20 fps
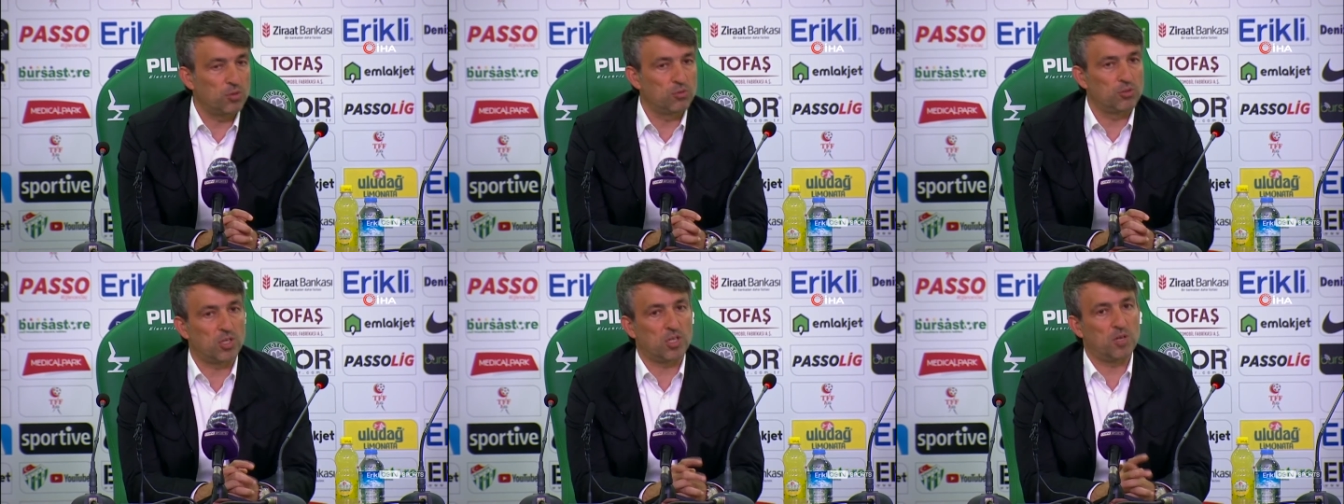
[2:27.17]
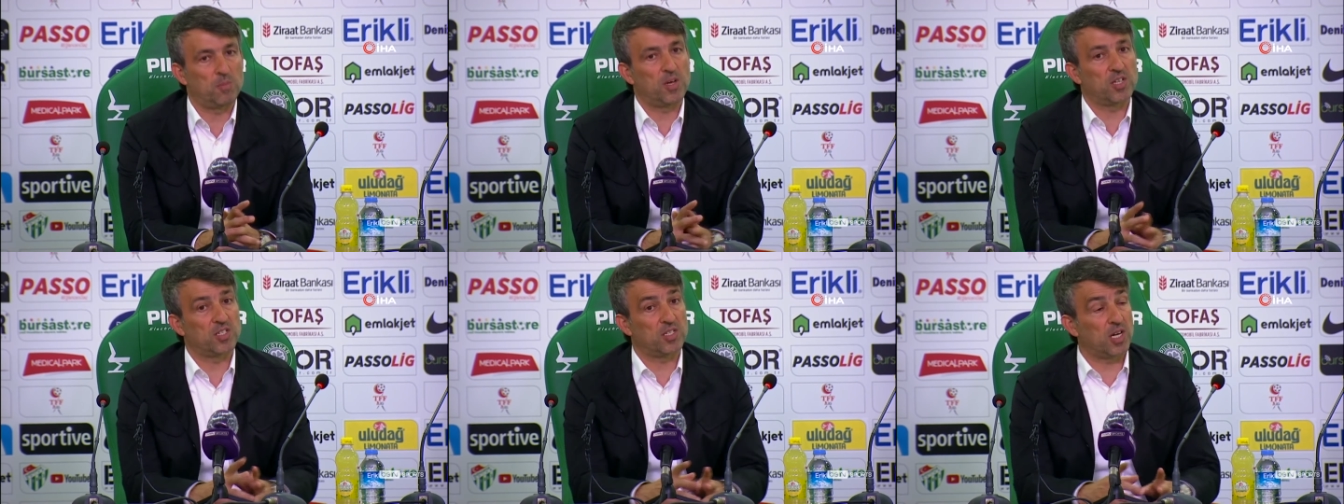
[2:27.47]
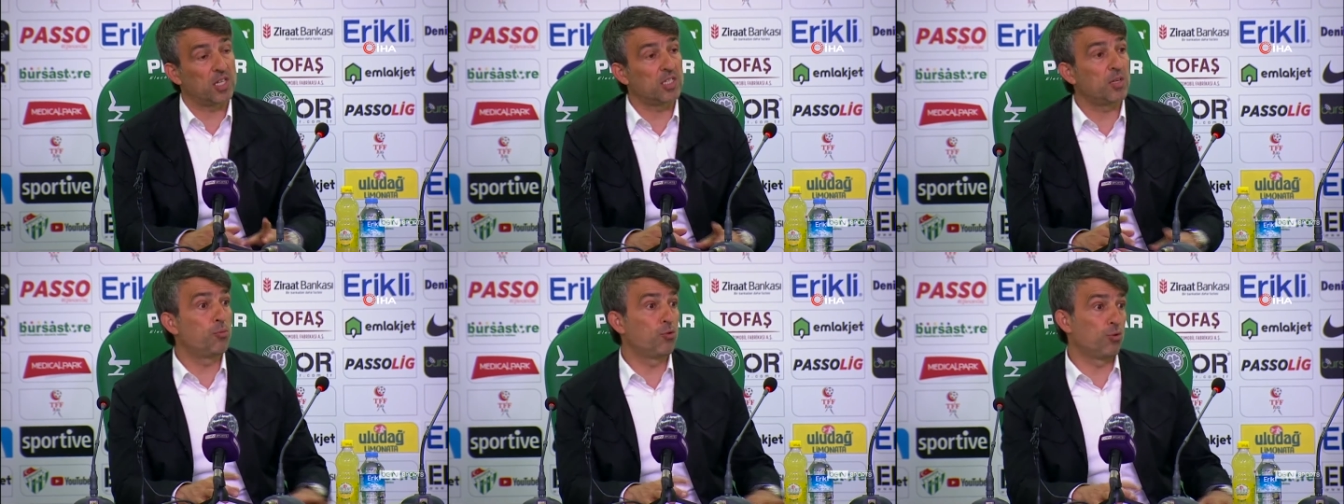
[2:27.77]
önceki
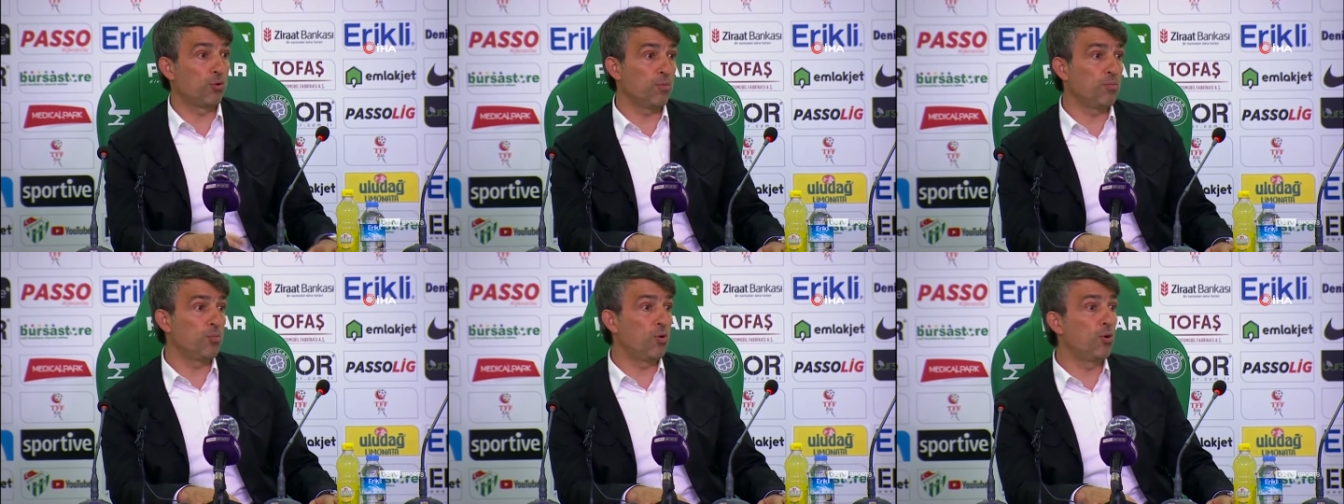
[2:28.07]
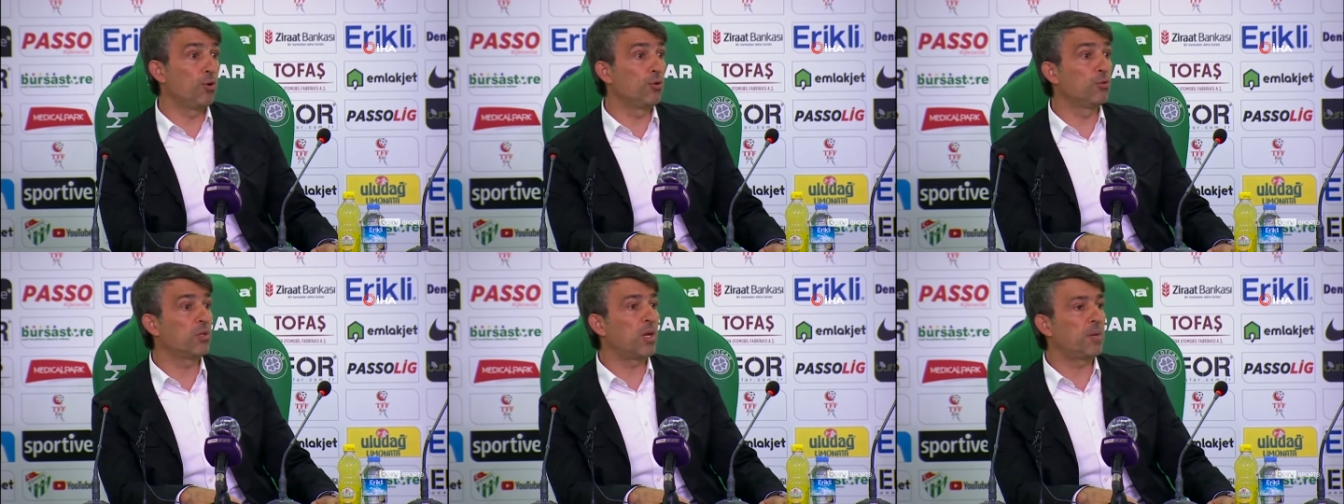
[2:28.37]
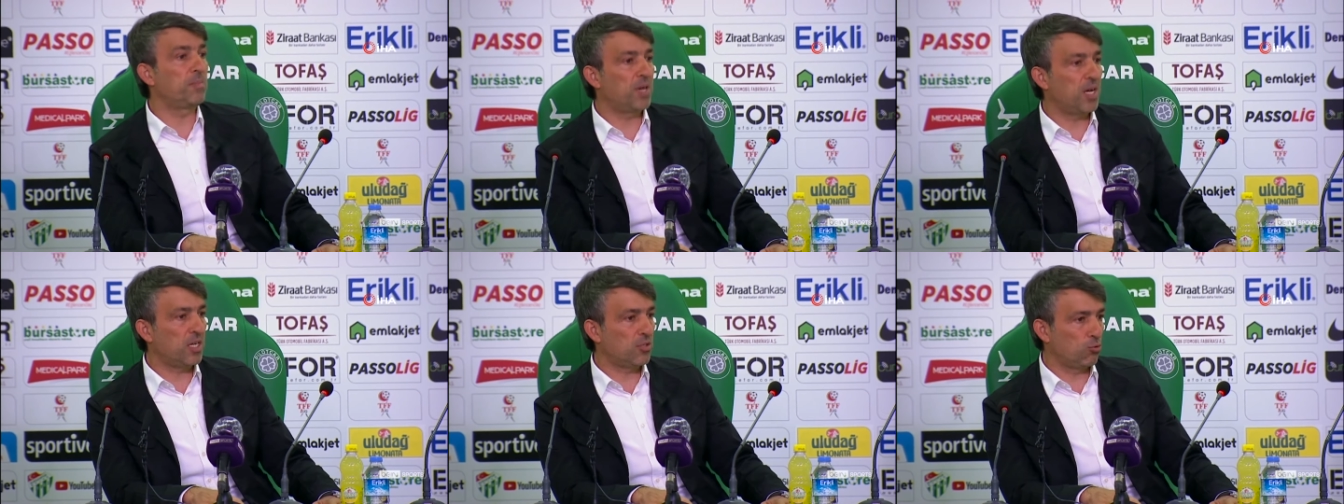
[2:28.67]
maçlarda. Bugün bu
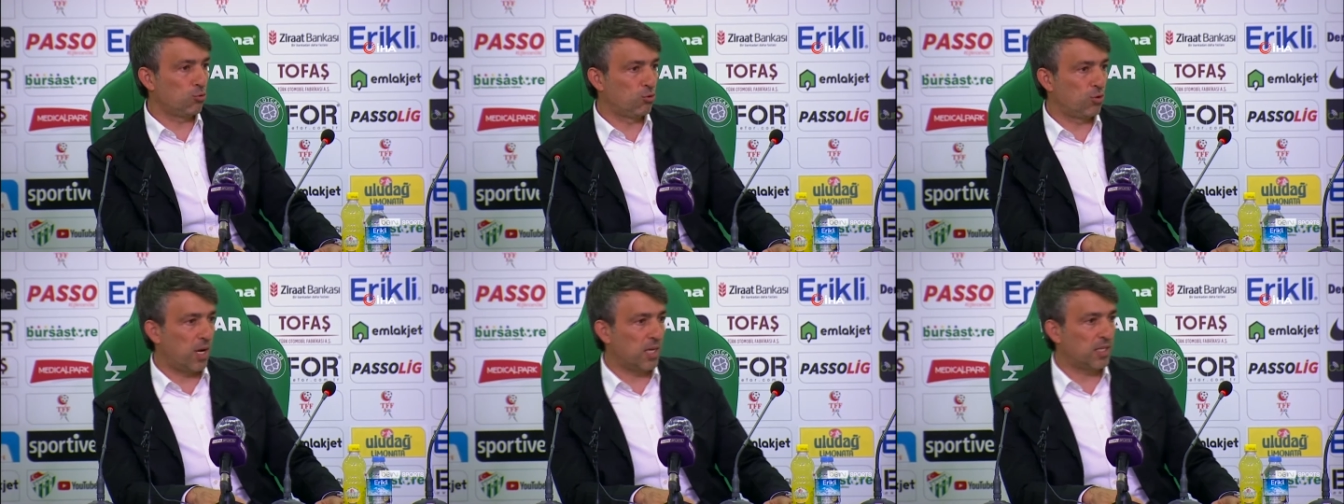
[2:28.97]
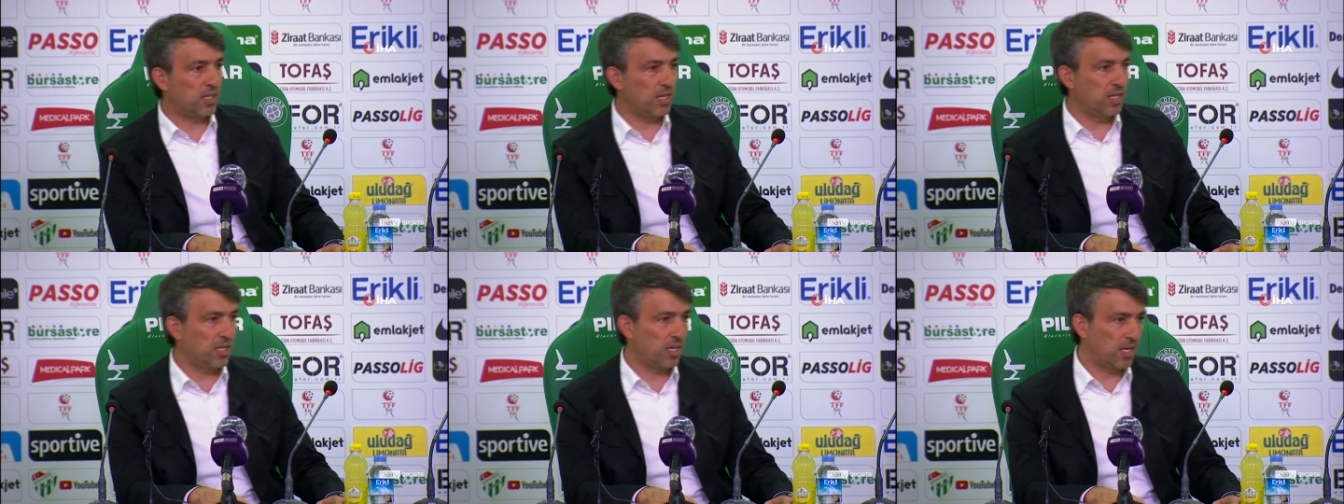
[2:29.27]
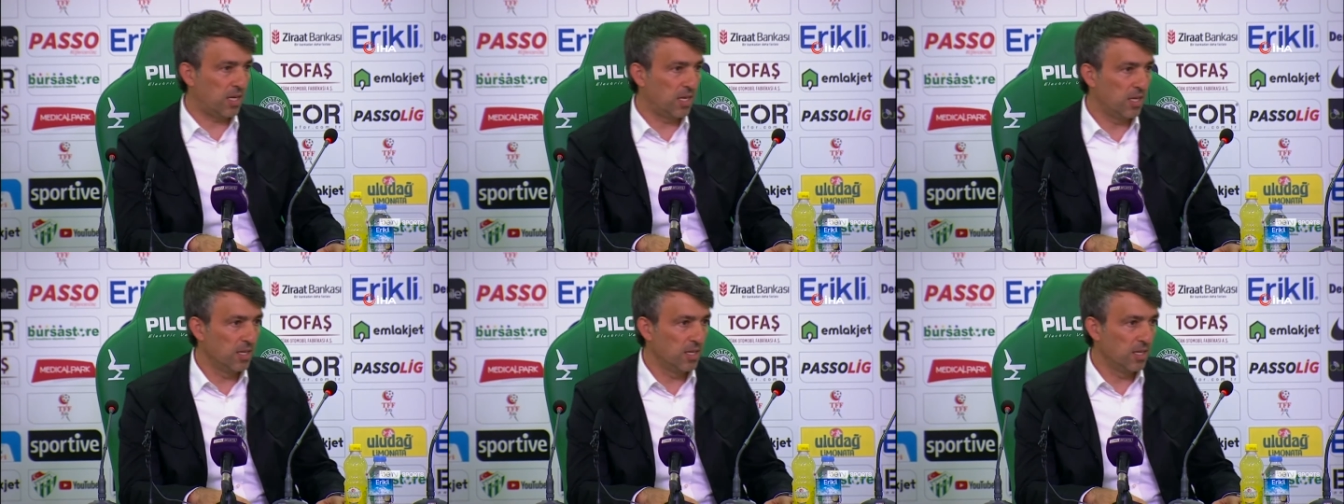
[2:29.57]
oyundan biraz uzaktaydık.